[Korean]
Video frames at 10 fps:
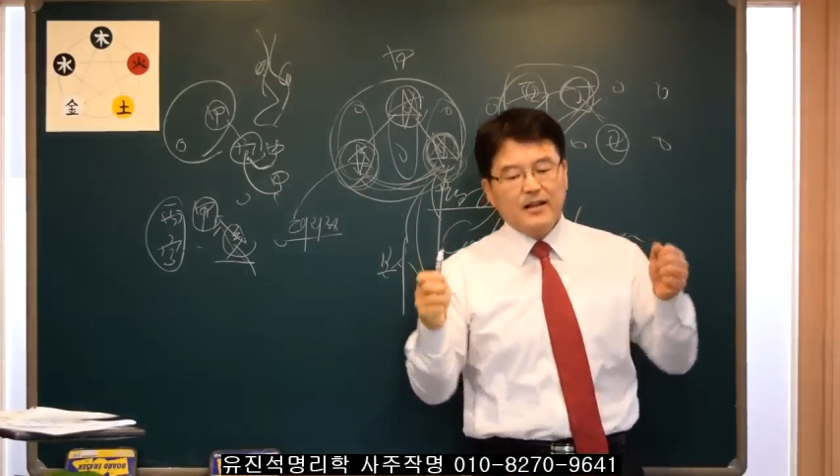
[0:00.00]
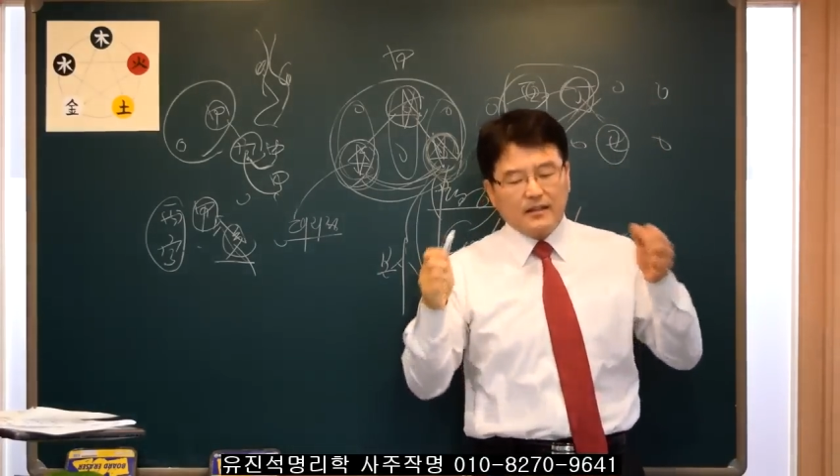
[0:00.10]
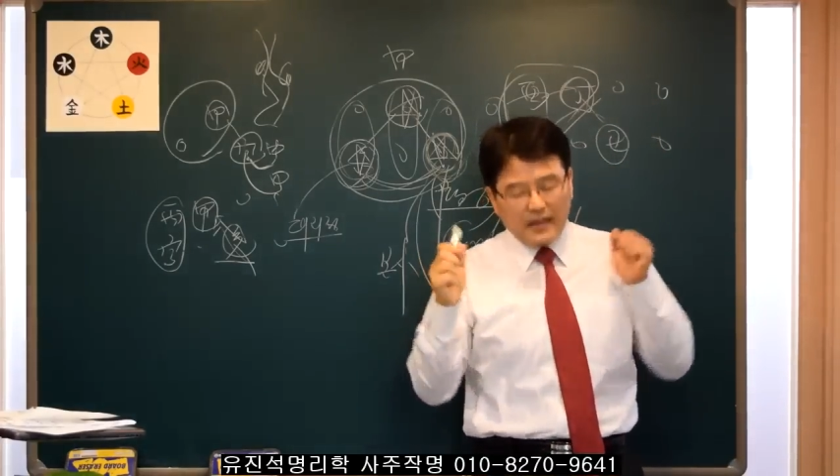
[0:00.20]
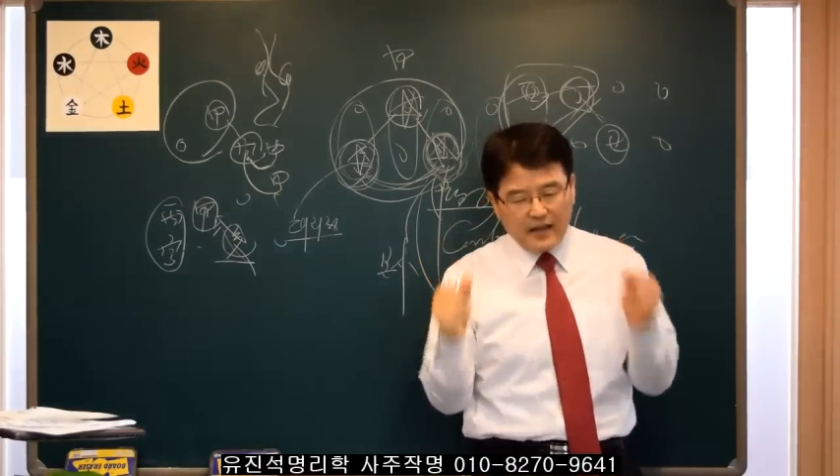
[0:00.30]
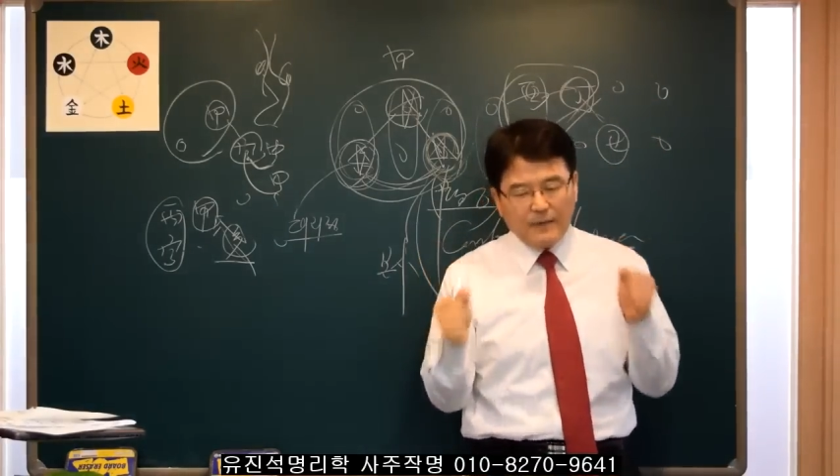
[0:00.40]

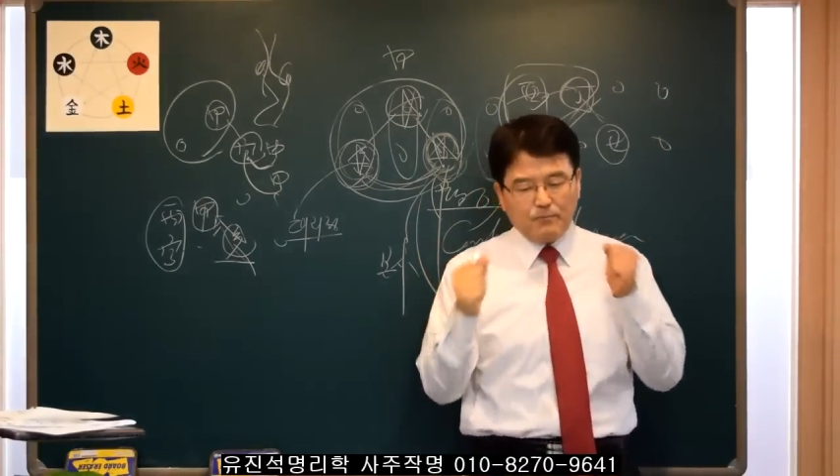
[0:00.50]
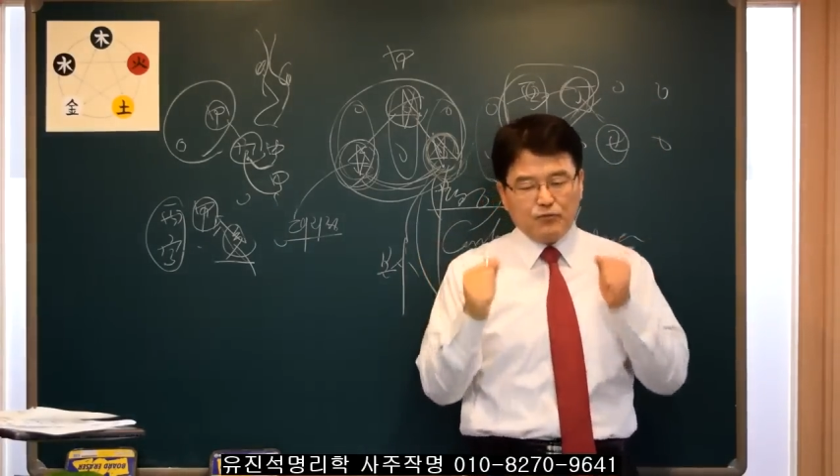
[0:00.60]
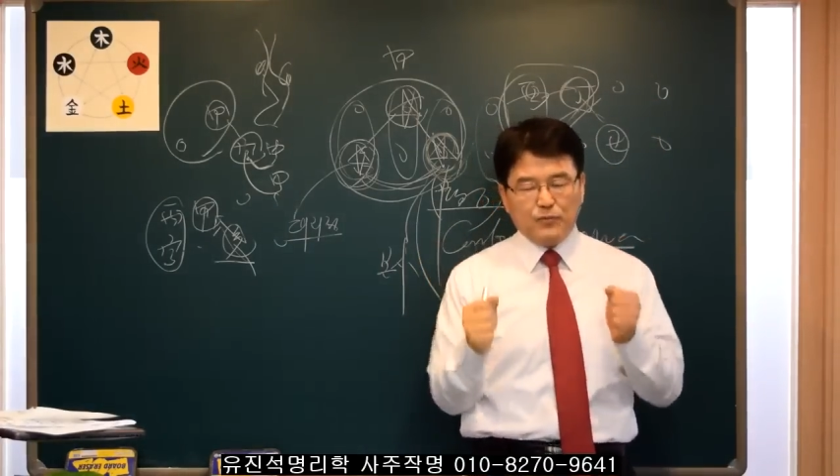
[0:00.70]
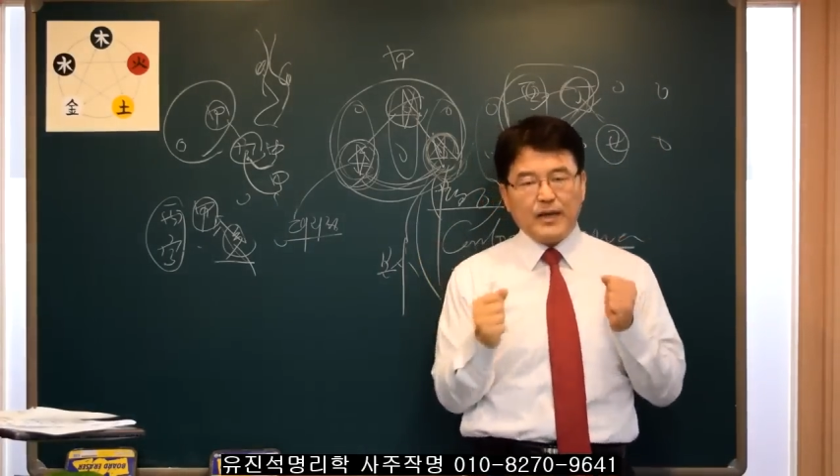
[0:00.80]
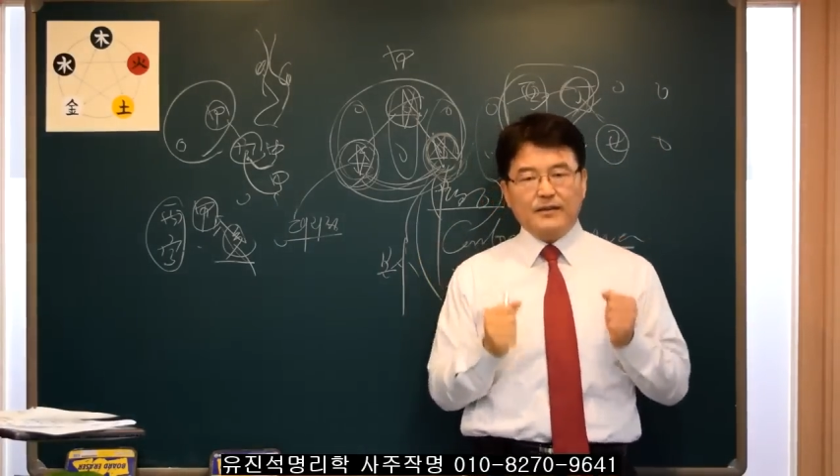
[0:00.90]
내가
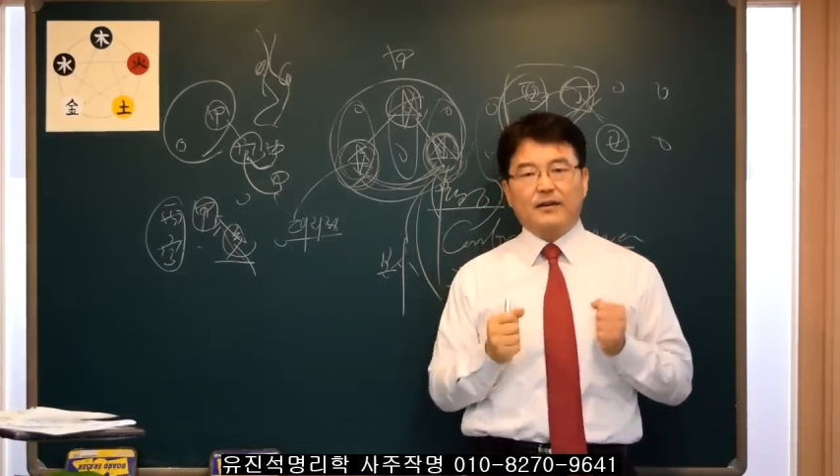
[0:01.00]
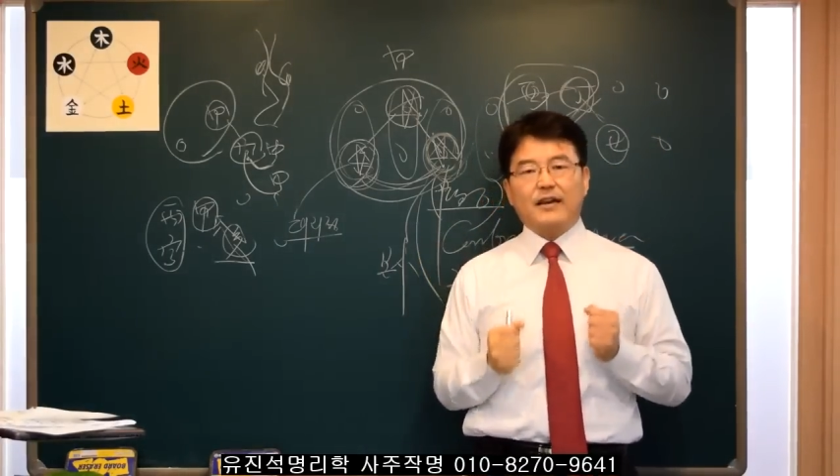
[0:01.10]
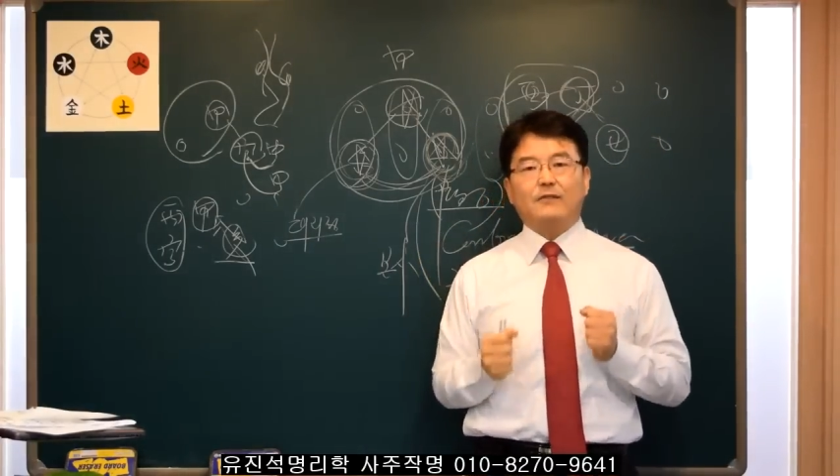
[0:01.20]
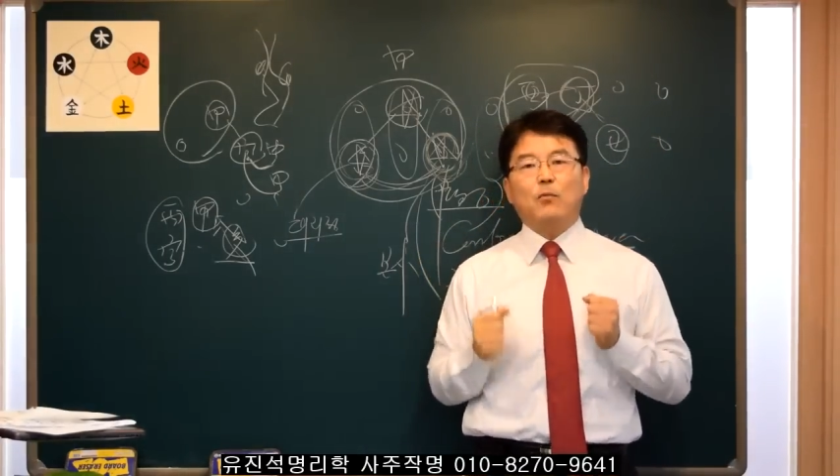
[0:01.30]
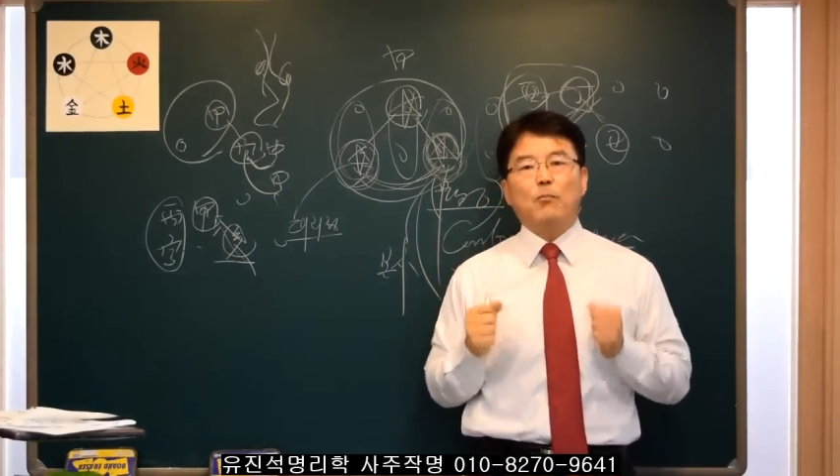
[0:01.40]
부모의
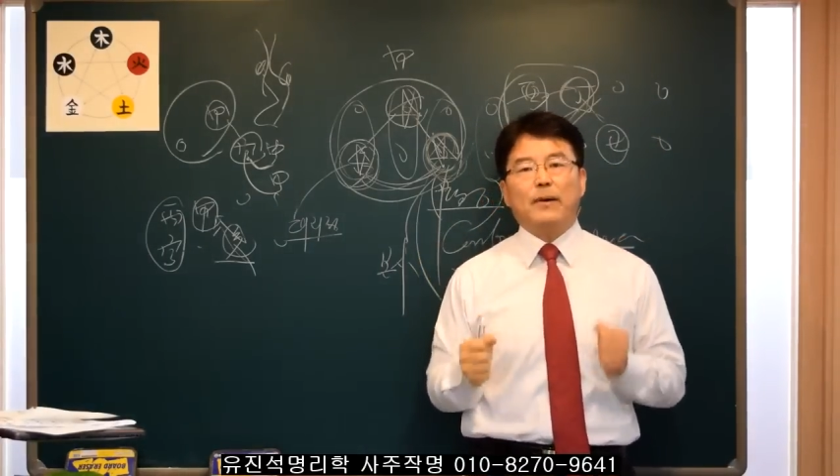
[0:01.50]
영향을 못